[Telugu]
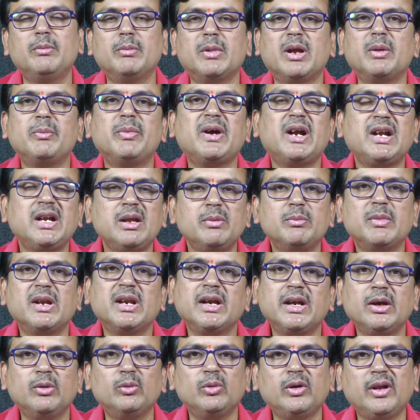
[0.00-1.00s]
మన పార్టీ
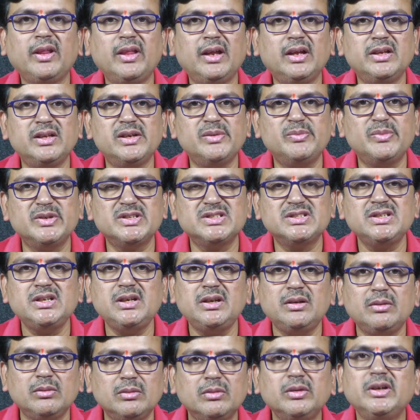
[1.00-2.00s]
మనకే ఉంటుంది అని చెప్పేసి
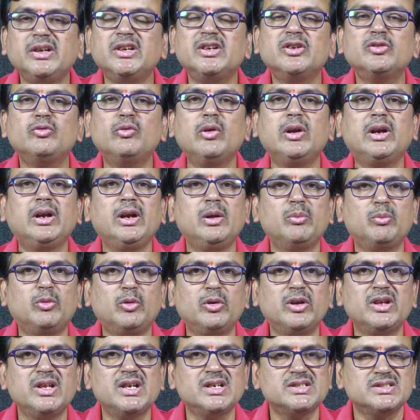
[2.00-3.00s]
ఇండివిజువల్గానే
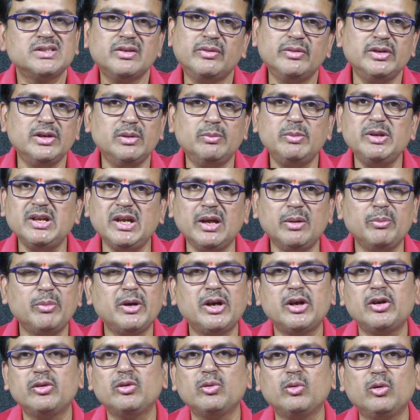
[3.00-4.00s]
పోటీ చేస్తామని చెప్పి ఏ
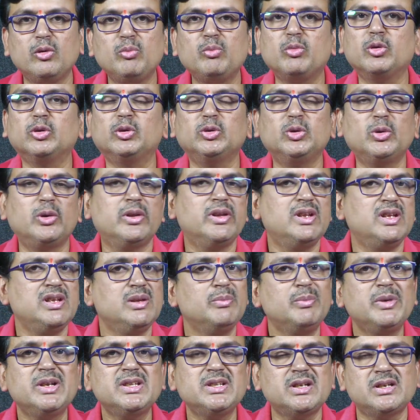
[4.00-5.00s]
పార్టీతో కూడా పొత్తు ఉండదని
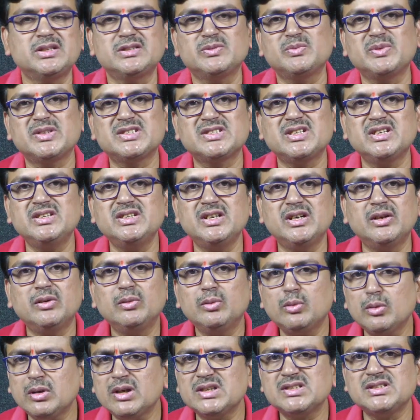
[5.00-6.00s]
చెప్పేసి ఆయన స్పష్టం
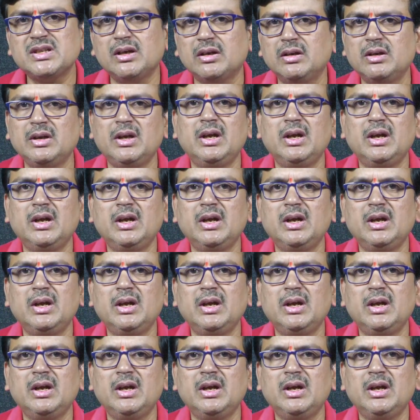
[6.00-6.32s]
చేయడంతో కాస్త